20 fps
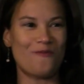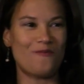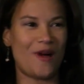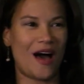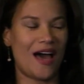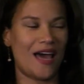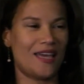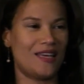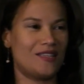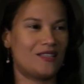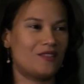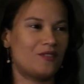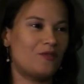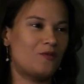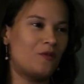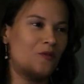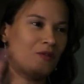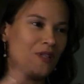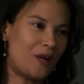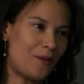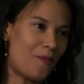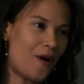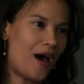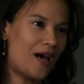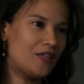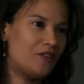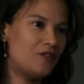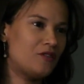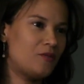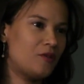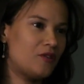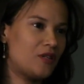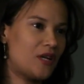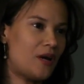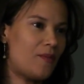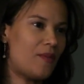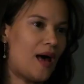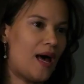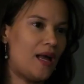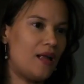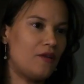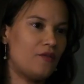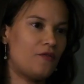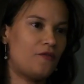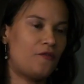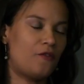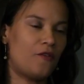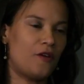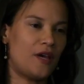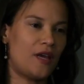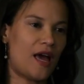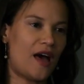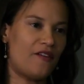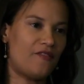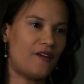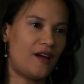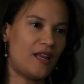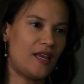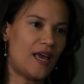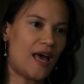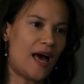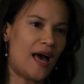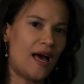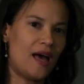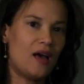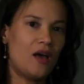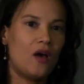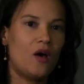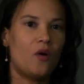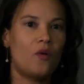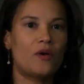mas outra parte do meu trabalho foi avaliar